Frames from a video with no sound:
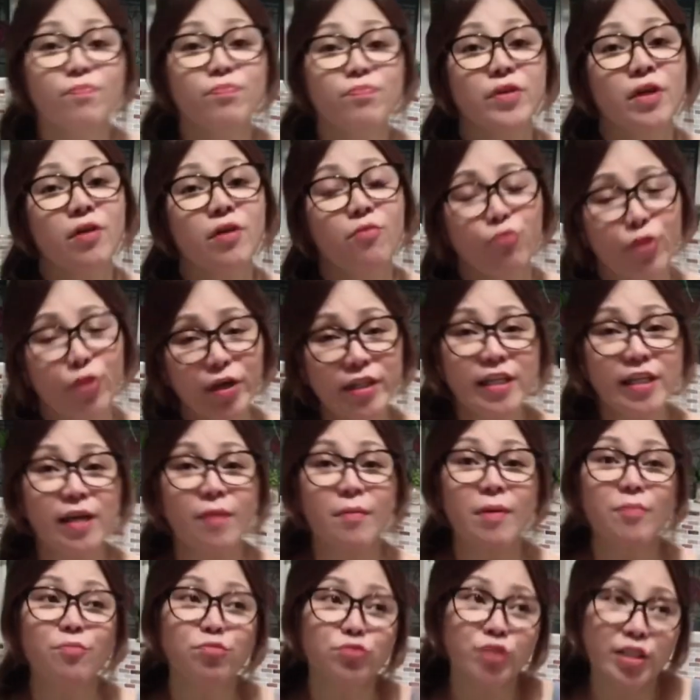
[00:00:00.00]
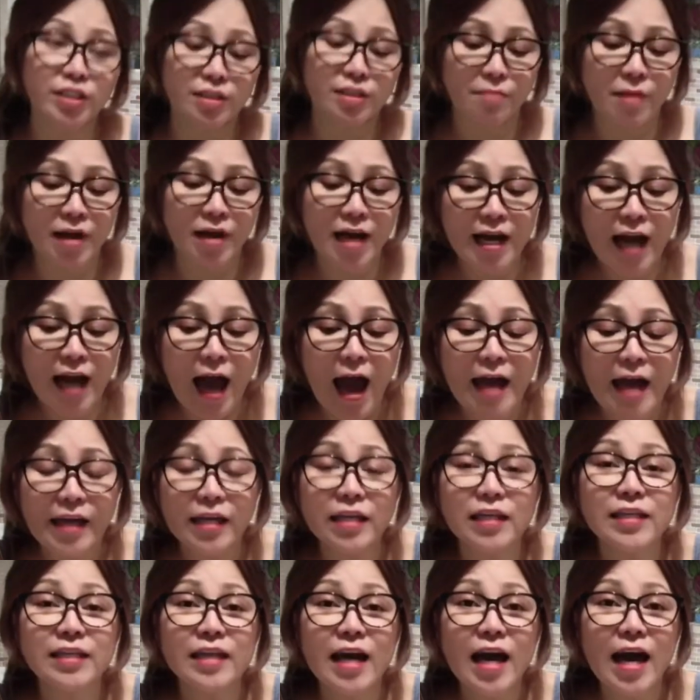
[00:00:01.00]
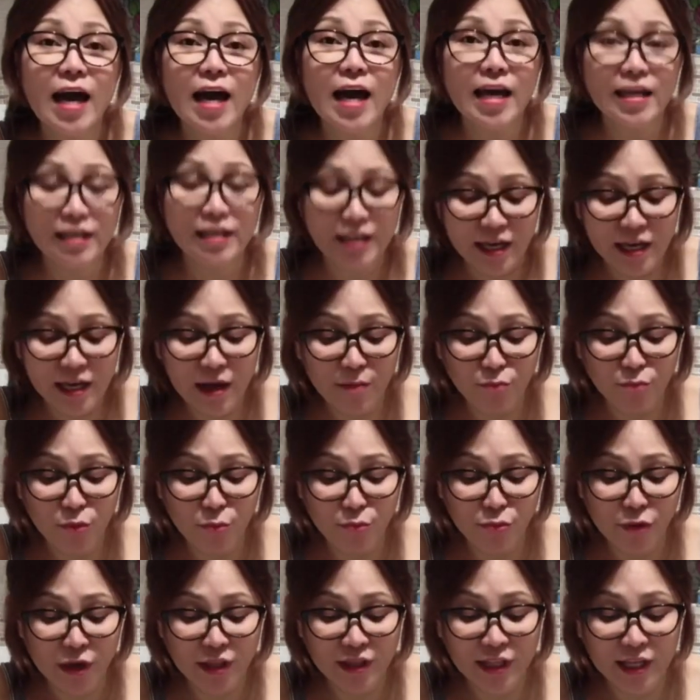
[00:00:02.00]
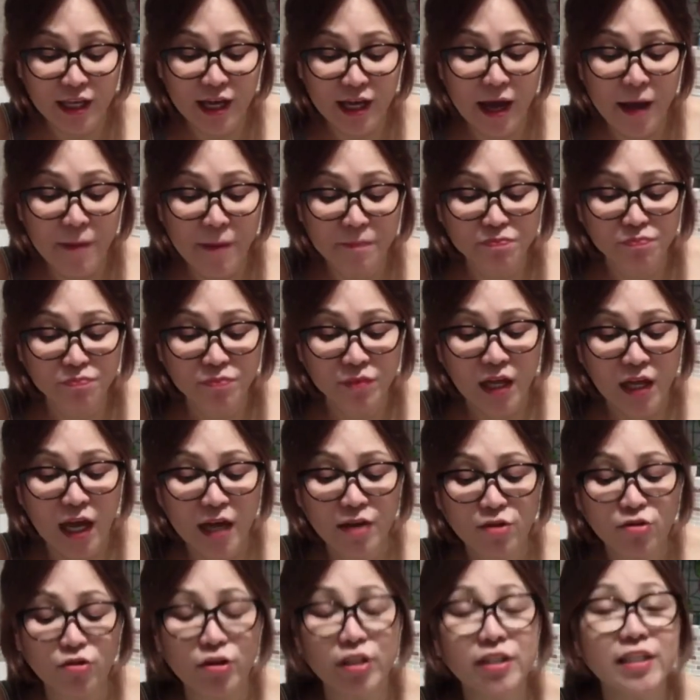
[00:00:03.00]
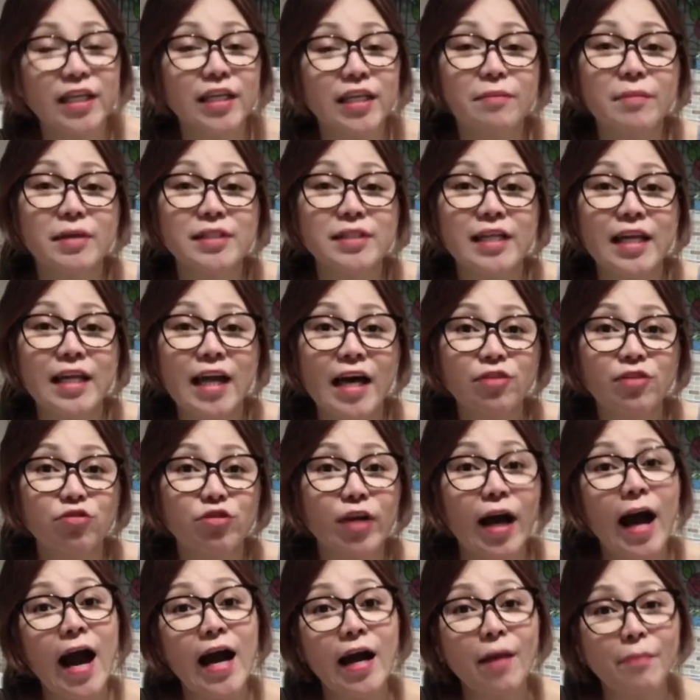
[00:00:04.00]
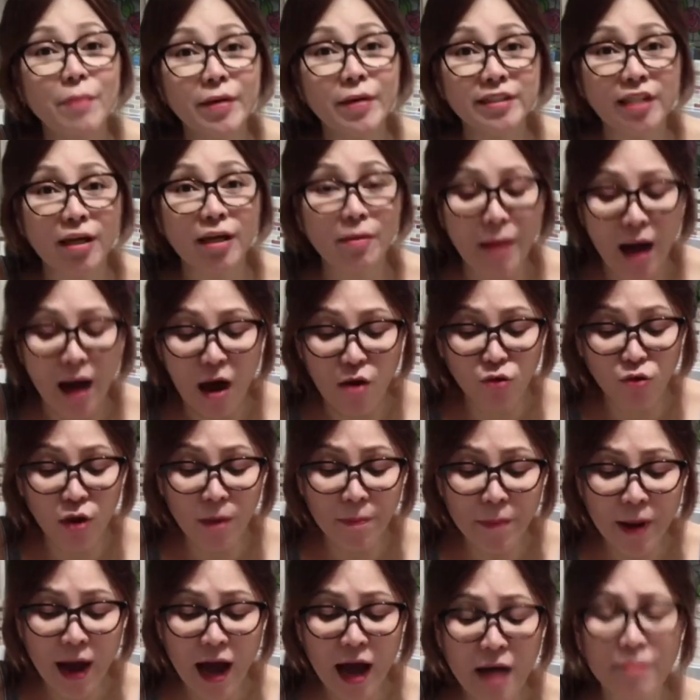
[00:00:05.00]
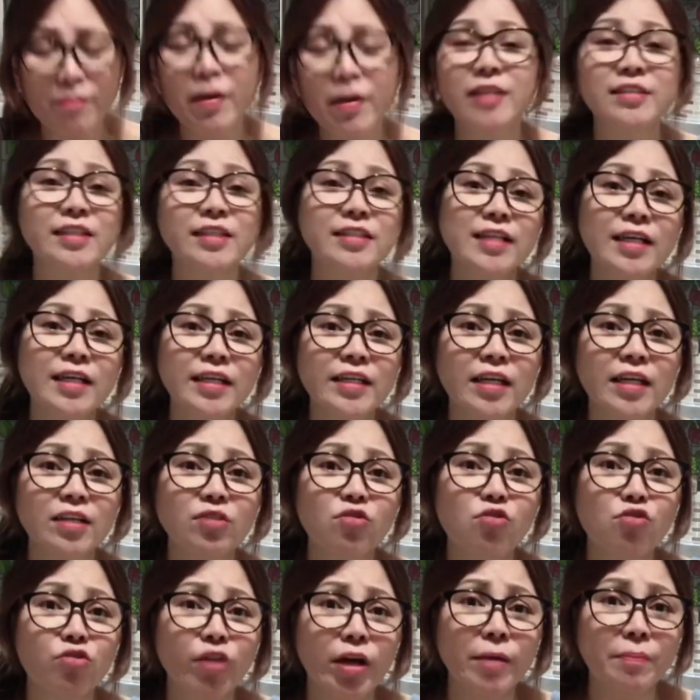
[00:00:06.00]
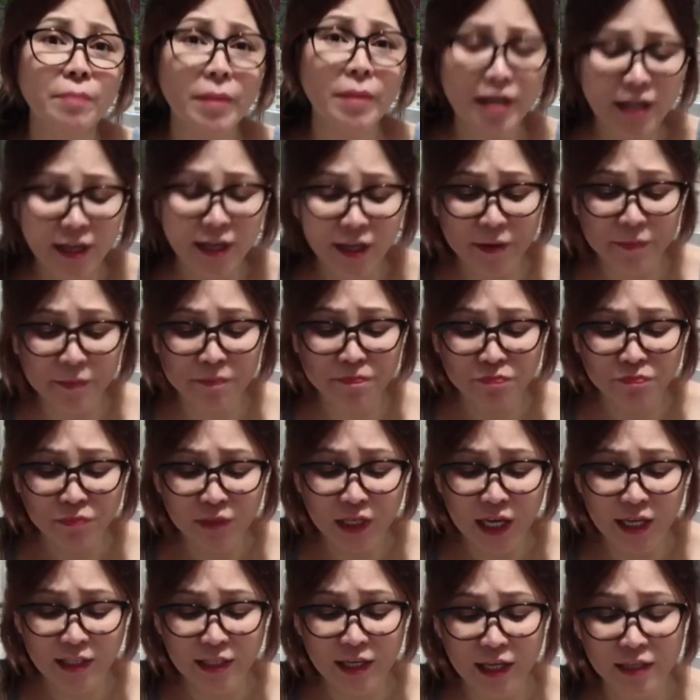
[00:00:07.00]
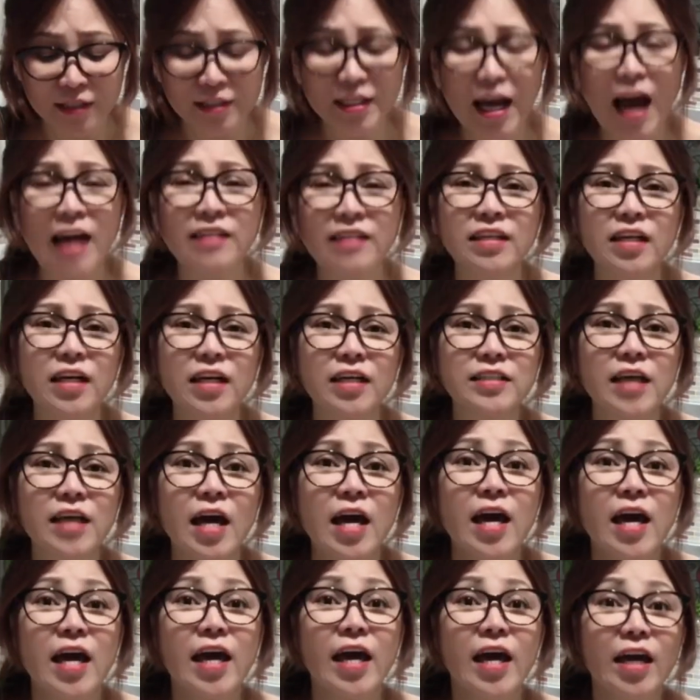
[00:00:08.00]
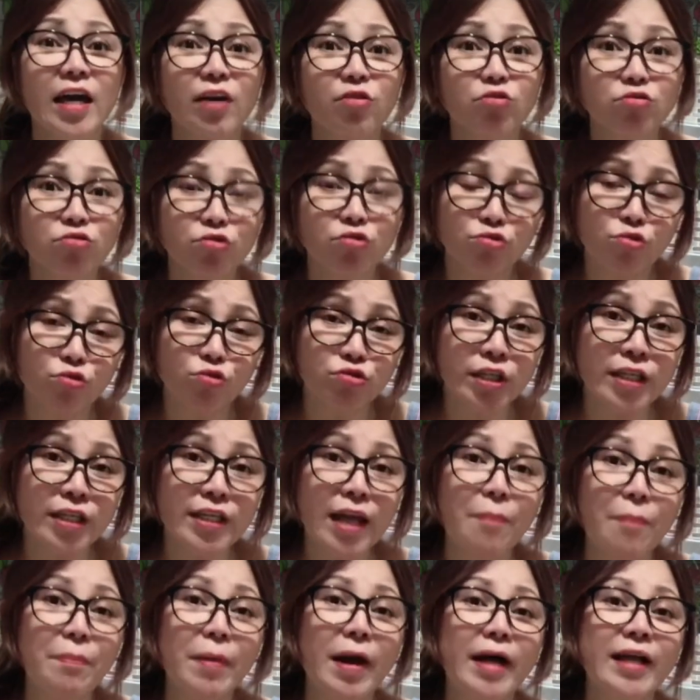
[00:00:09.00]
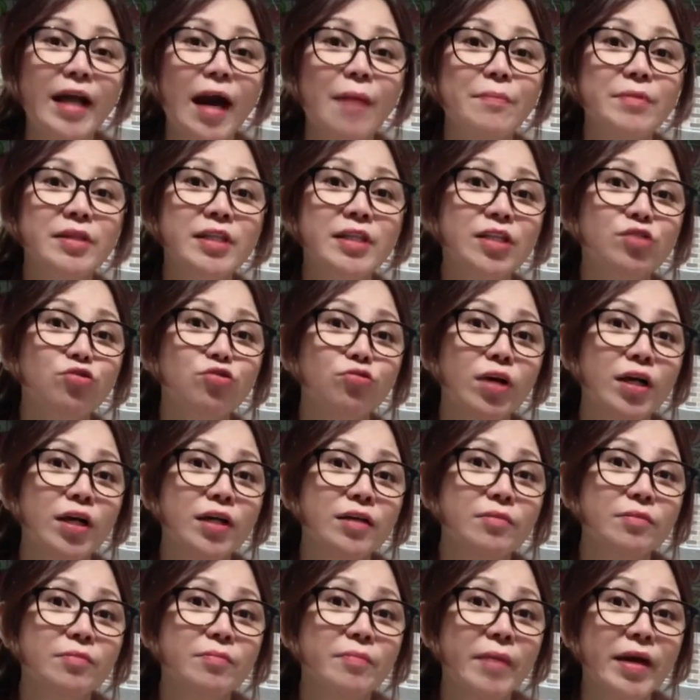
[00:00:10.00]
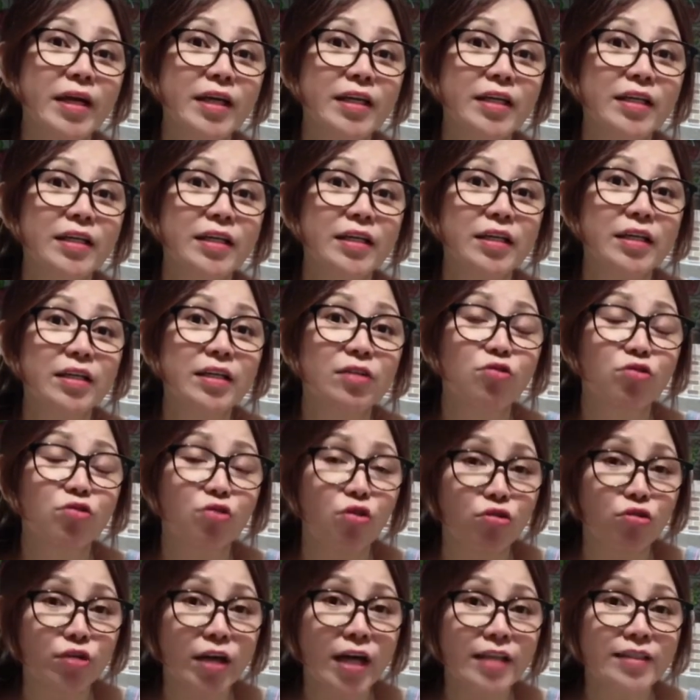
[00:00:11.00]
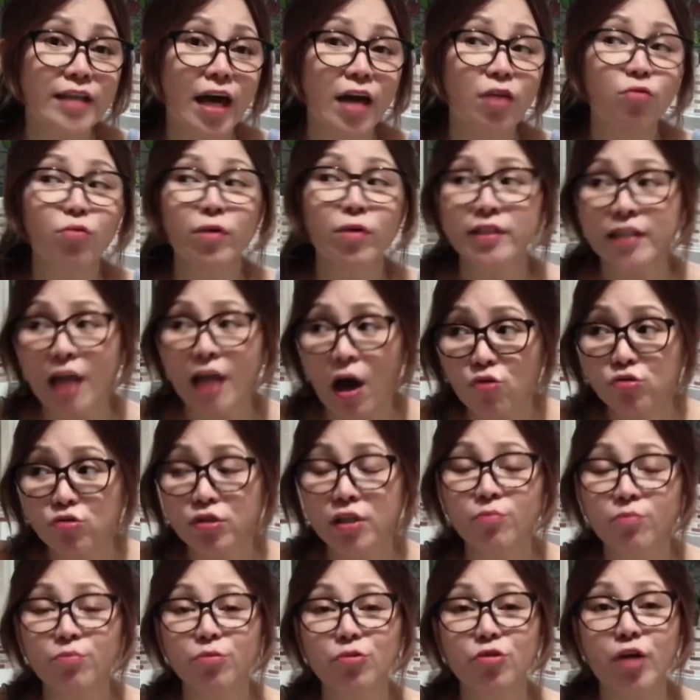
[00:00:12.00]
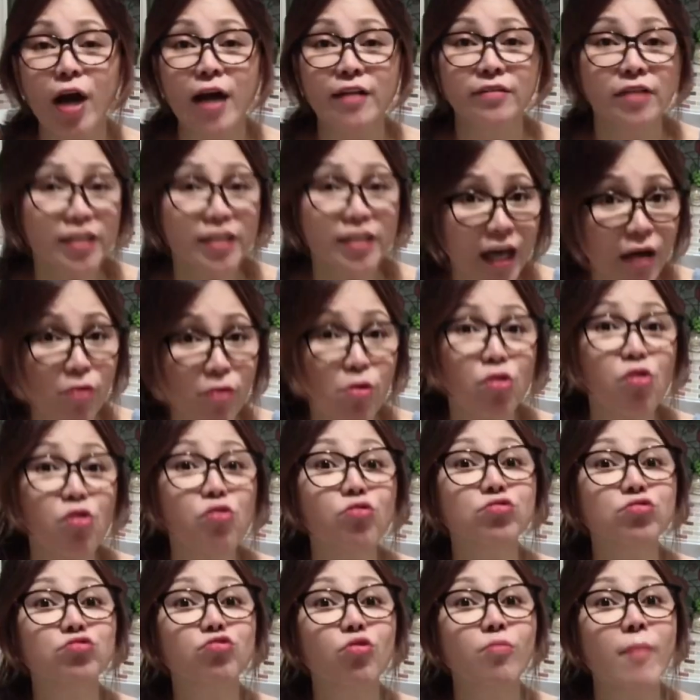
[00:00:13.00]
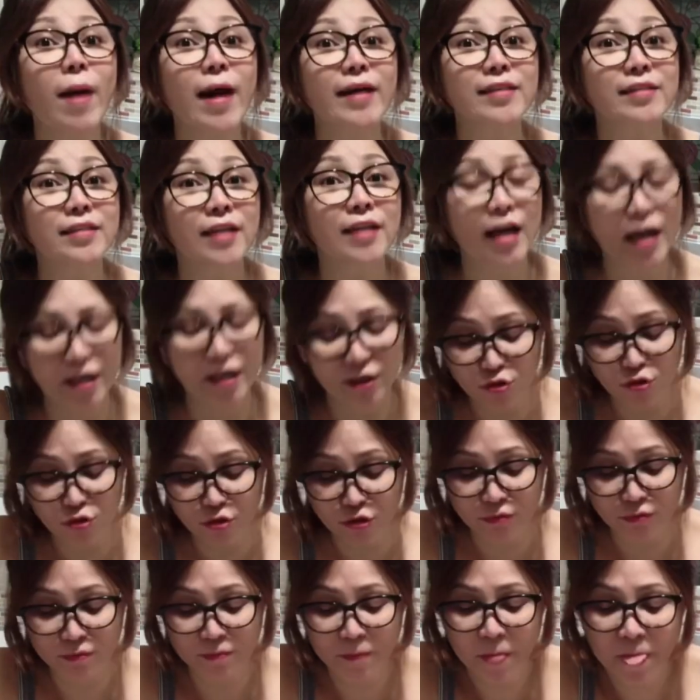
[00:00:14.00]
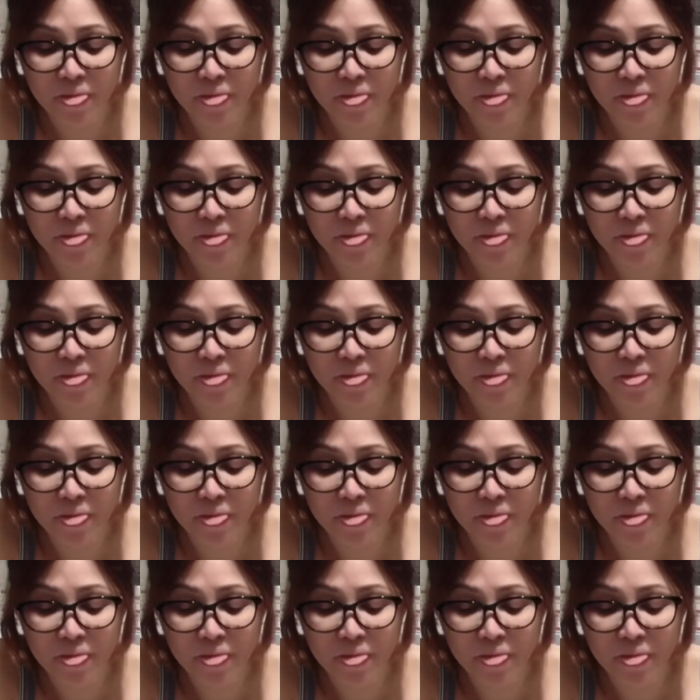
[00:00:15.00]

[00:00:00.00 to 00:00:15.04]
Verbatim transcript: Pwede ka magpunta sa mga kainan, ayan po pwede yan. Ano, hindi naman sila ano, nakakapagtrabaho ka pa, ang mga sasakyan okay pa rin, ganyan. Sa atin kasi, eh kung tutusin, napakarami dito ng may corona dahil 1,400. Ewan ko kung tumaas na ngayon.